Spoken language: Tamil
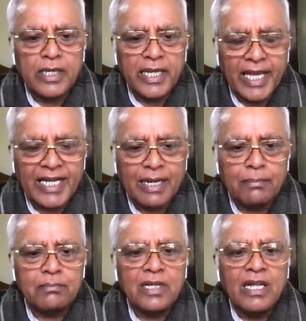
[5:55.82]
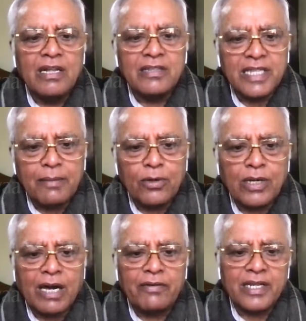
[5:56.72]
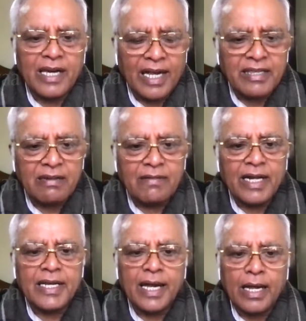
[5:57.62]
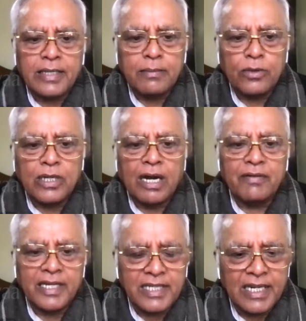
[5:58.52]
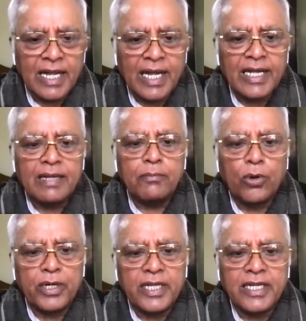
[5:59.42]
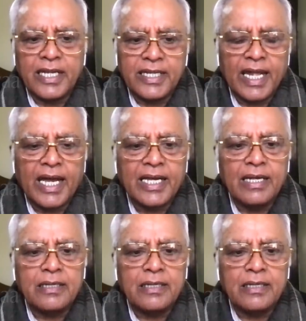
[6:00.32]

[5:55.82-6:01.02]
இயக்கம் திமுகவிற்கு ஆதரவாக அதிமுக எதிராக மோடிக்கு எதிராக